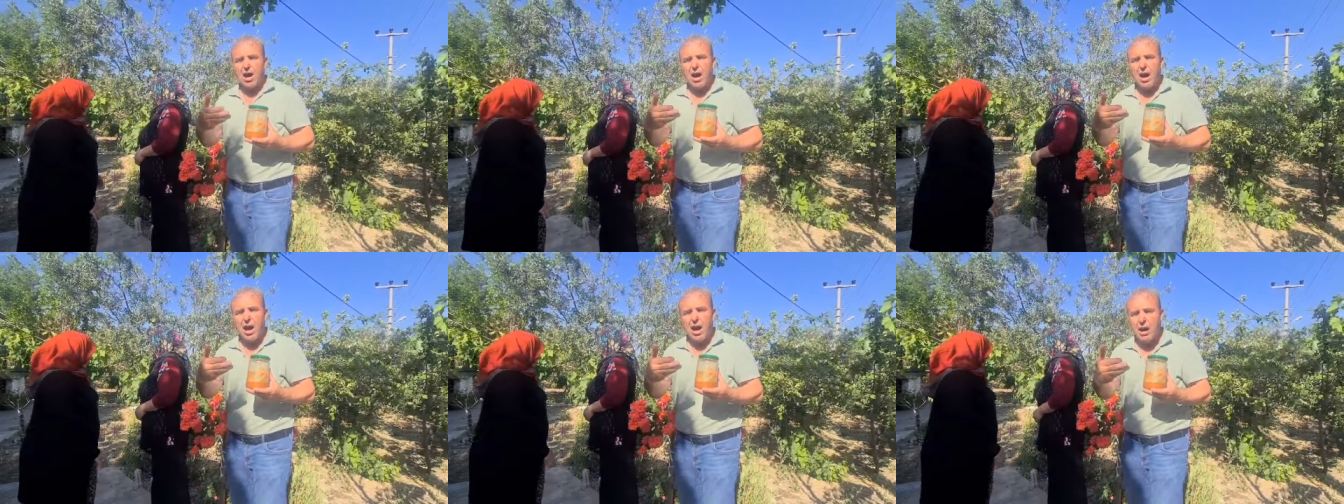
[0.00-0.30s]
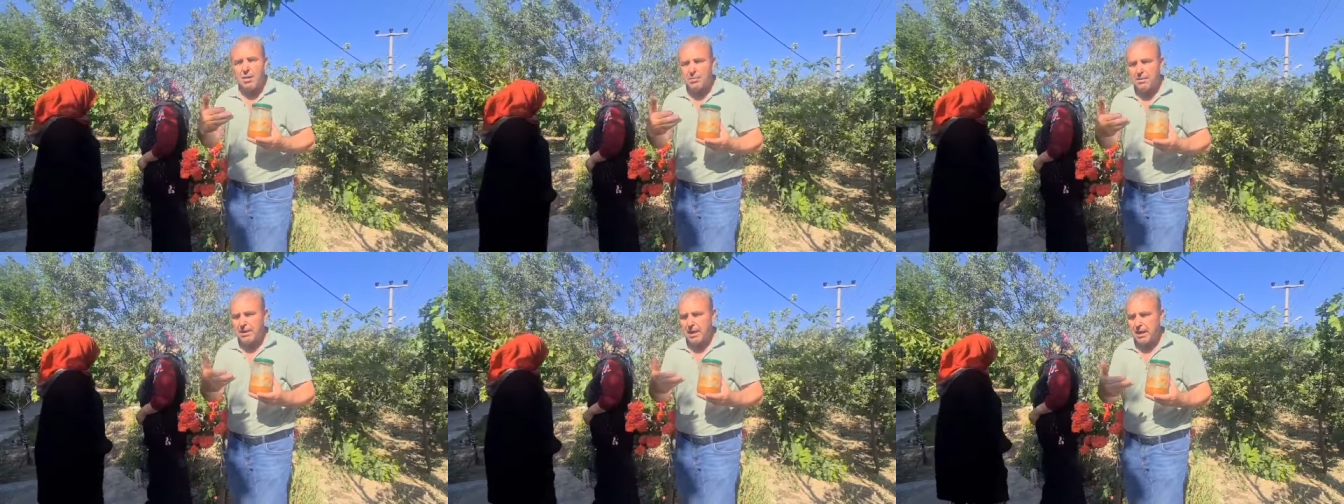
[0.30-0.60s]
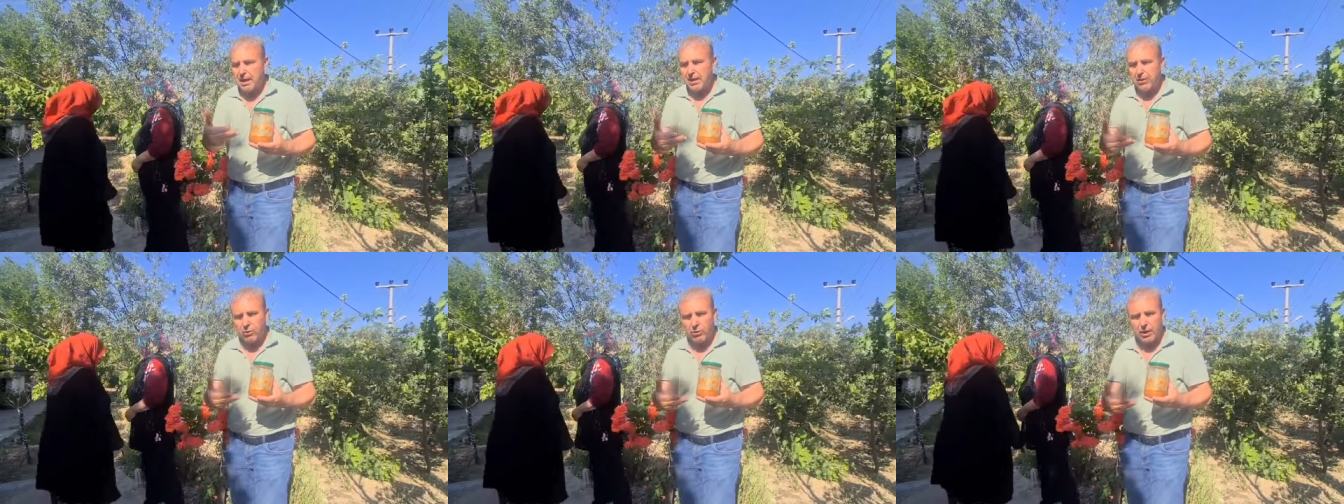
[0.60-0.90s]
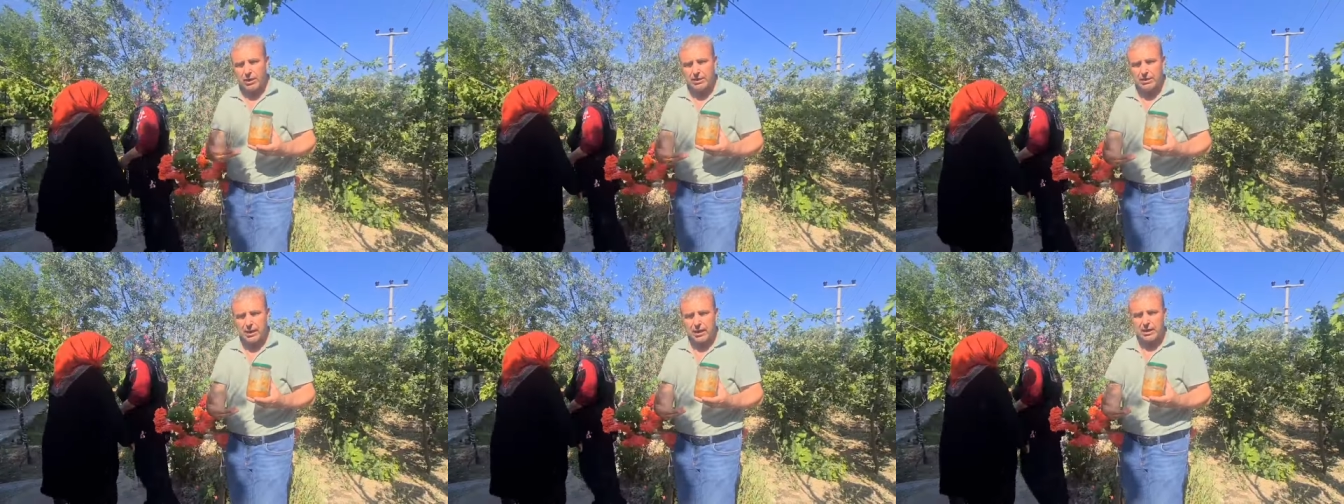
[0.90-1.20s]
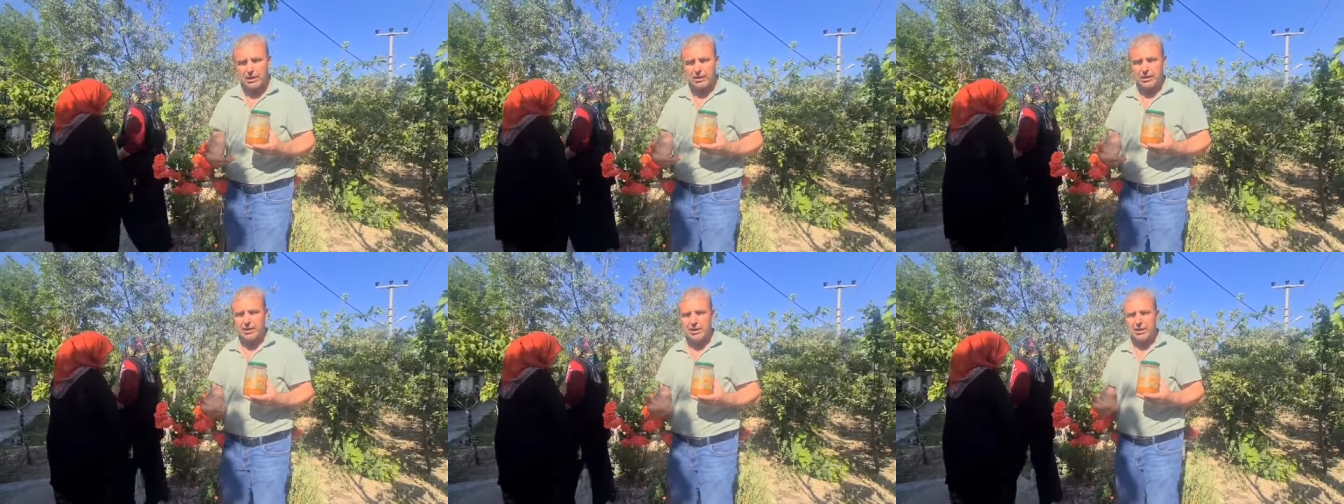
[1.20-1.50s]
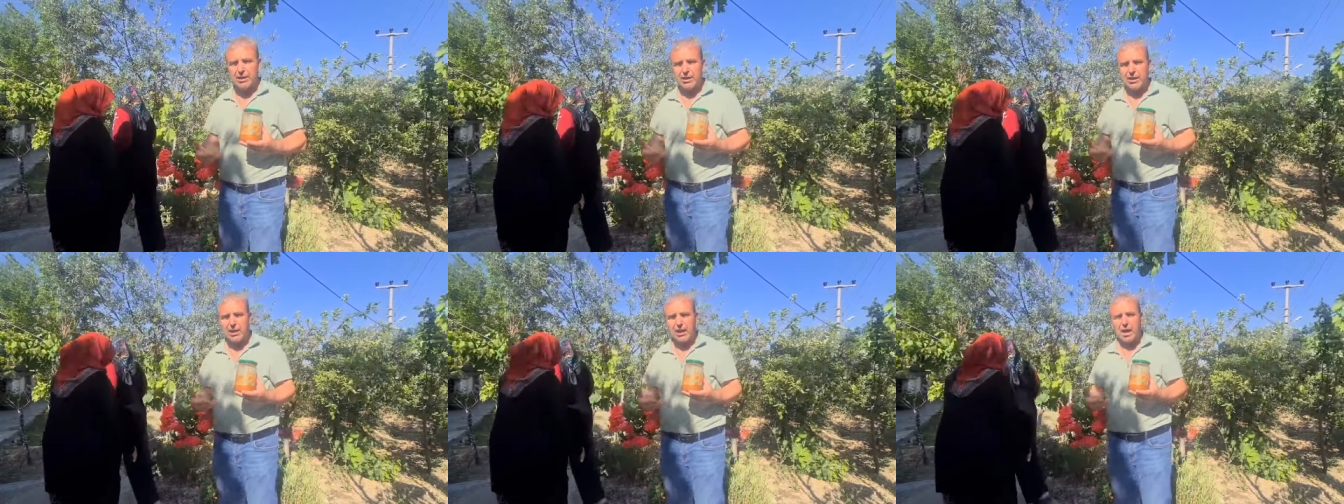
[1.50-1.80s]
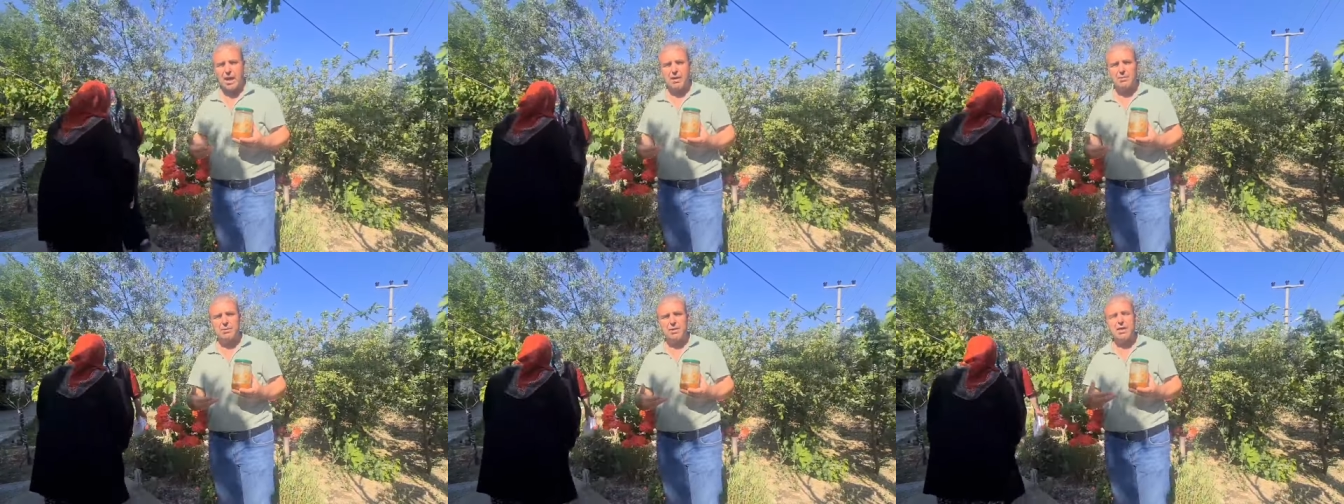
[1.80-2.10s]
hamile olanlar, e,
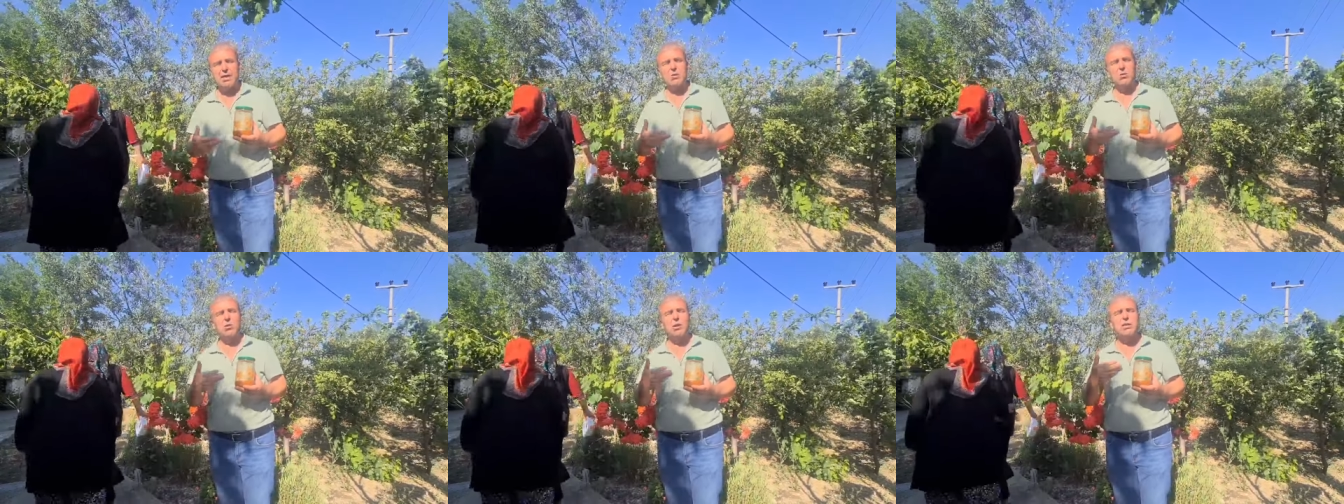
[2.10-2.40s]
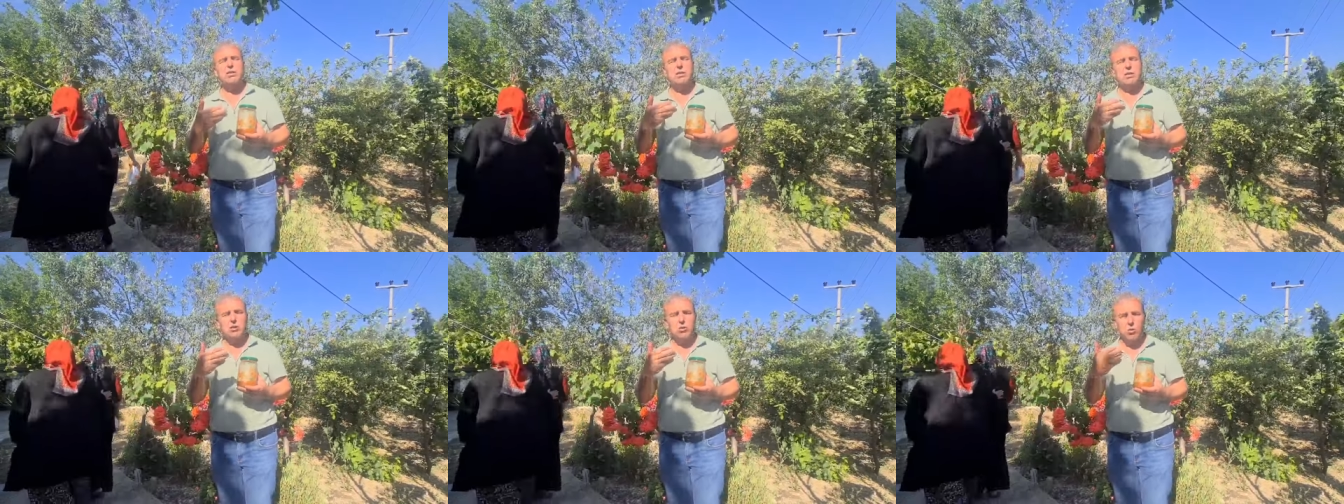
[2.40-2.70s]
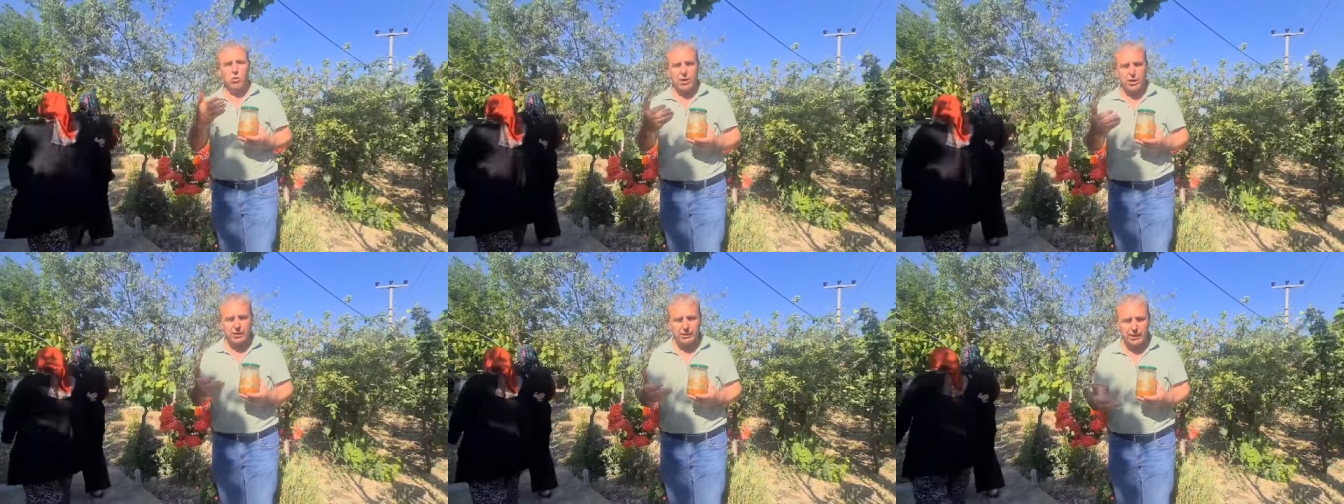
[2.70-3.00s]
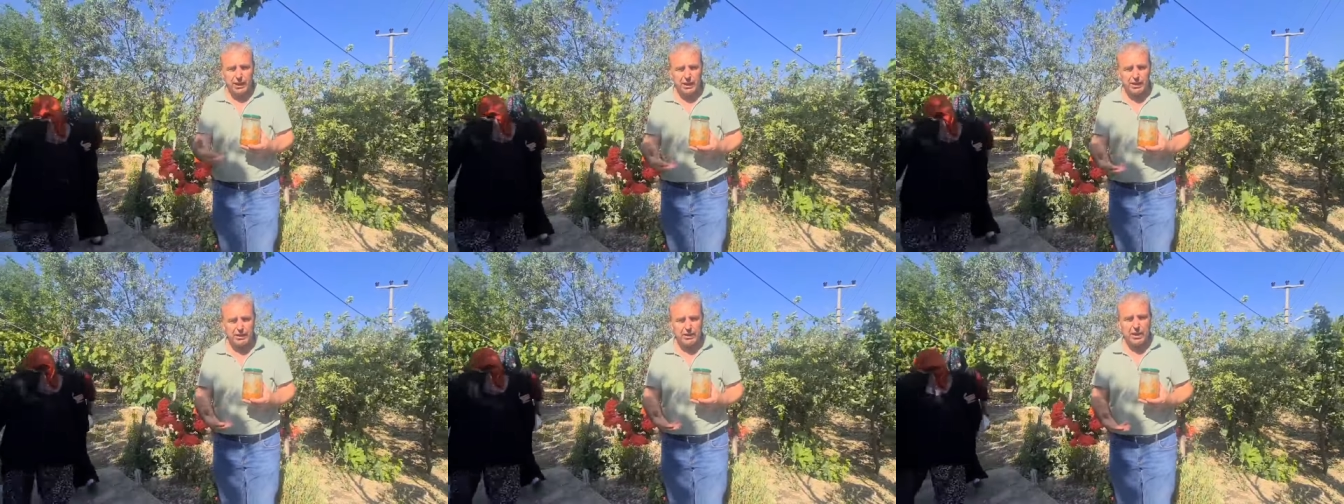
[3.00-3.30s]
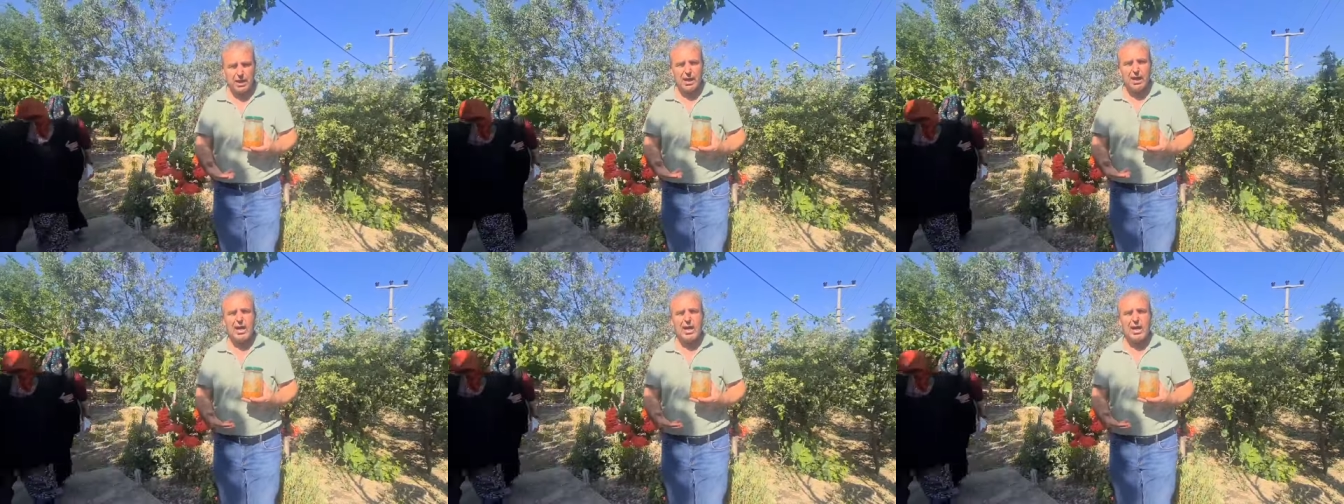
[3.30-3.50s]
hamile olasılığı olanlar,